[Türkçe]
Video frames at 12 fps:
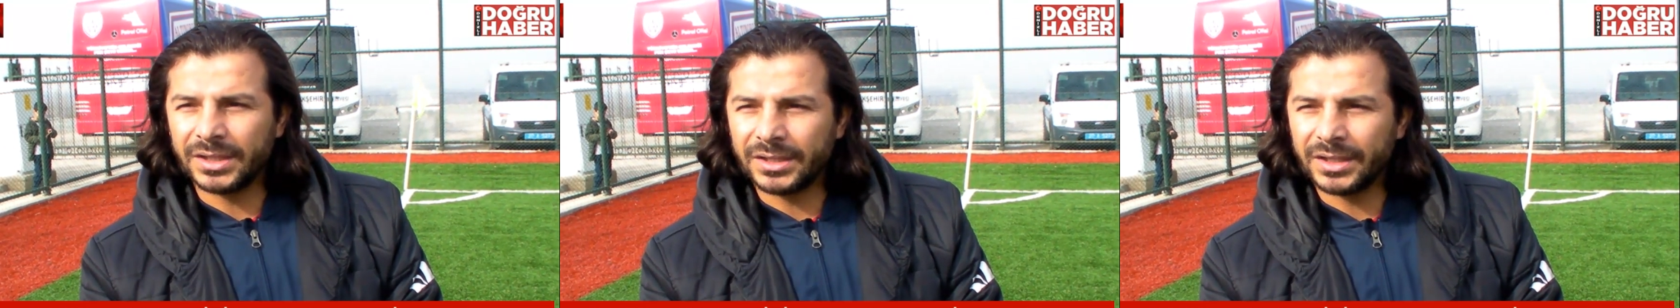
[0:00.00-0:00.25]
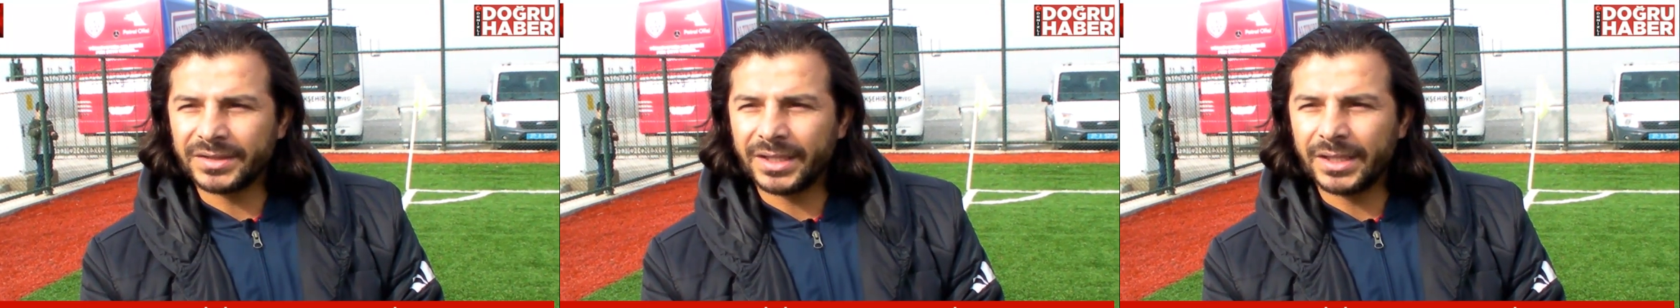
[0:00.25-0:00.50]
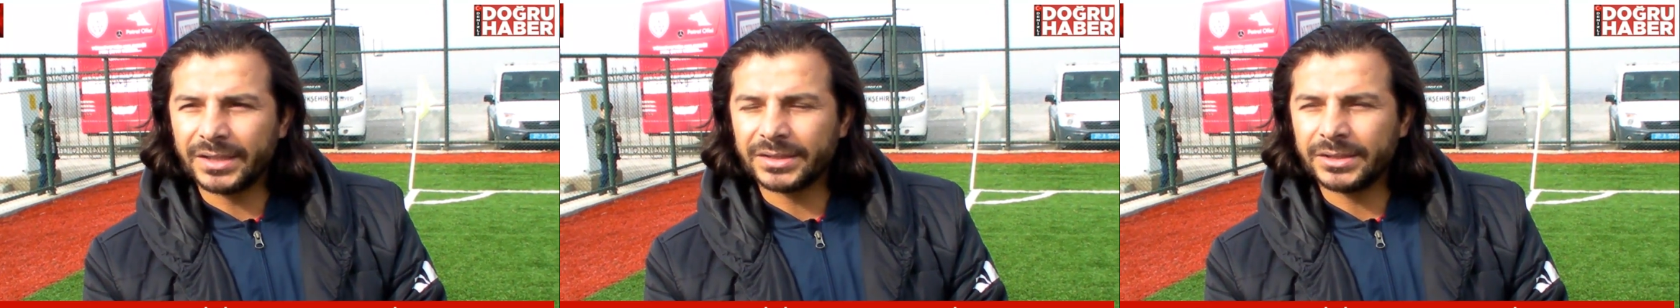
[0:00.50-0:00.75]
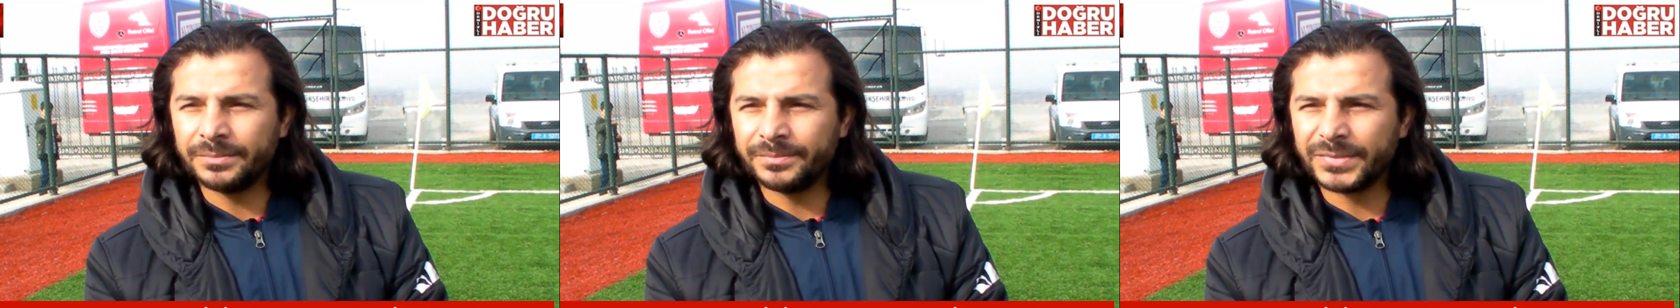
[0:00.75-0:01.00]
hatalardı
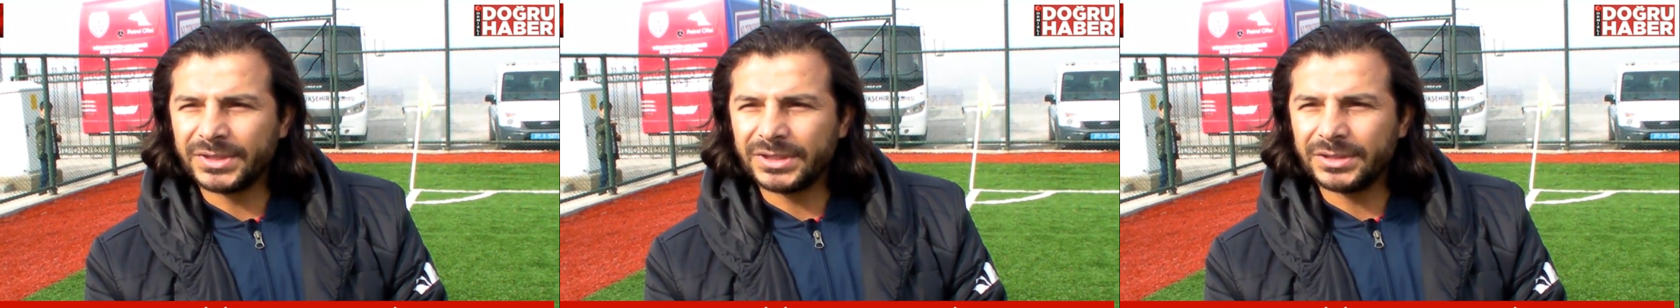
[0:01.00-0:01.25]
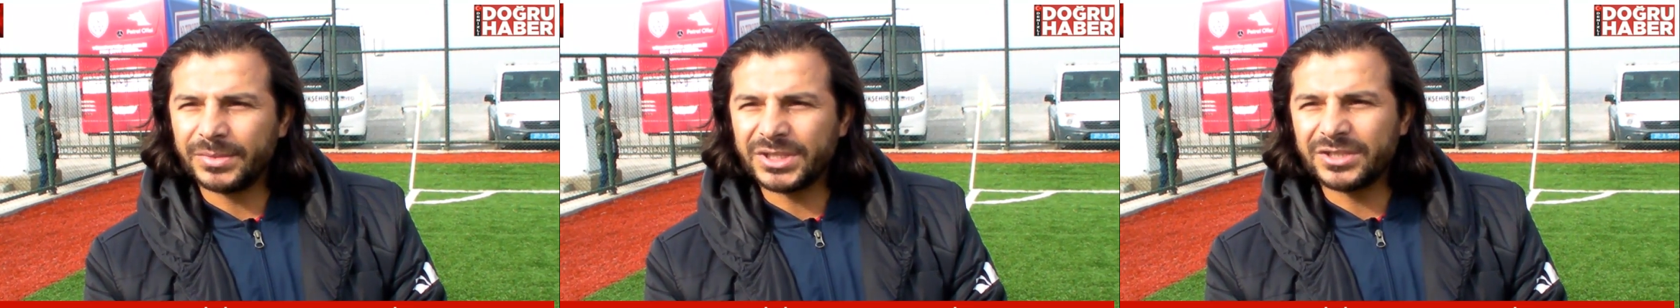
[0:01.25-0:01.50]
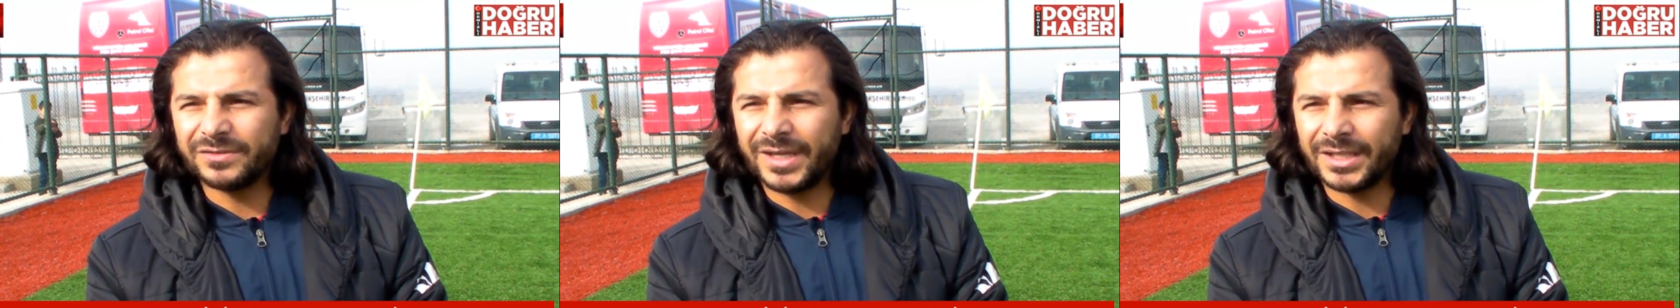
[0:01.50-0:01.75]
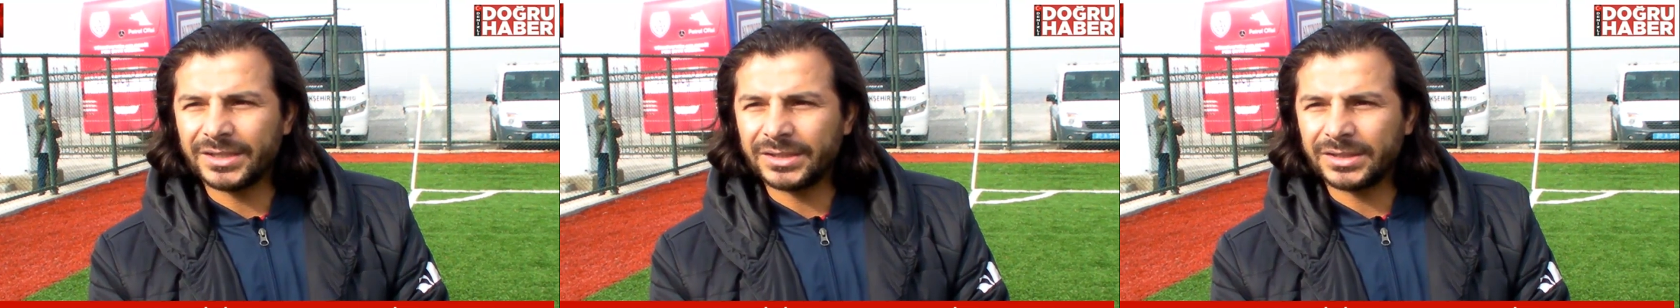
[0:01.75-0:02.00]
diyelim. E, maçı
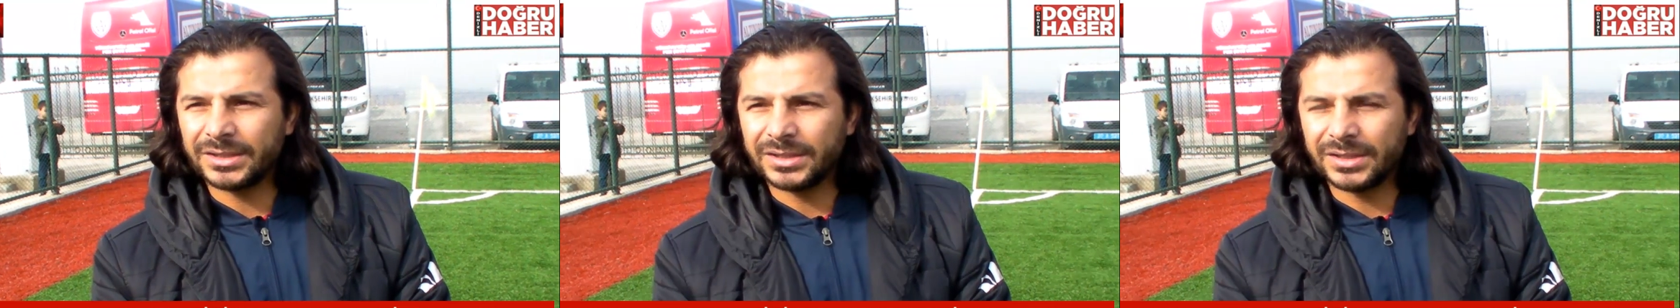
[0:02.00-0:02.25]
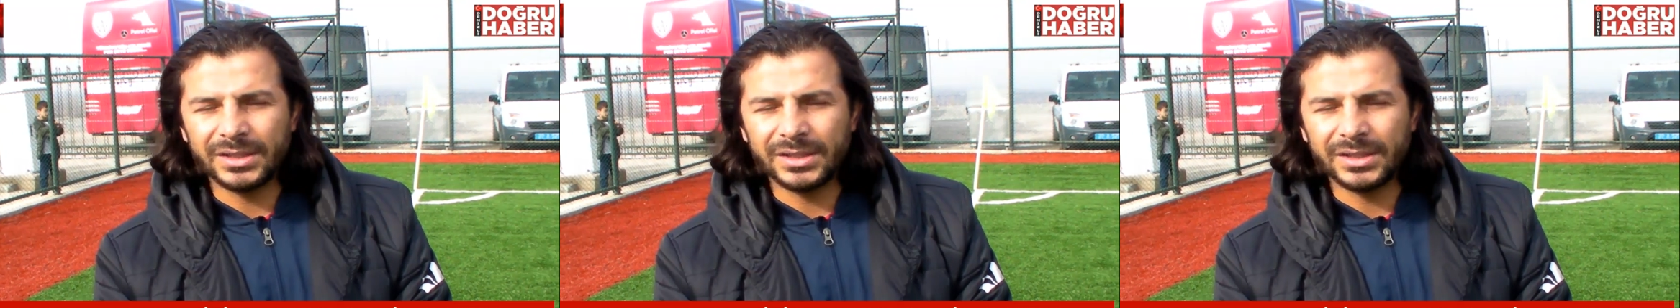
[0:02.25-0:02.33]
verdik.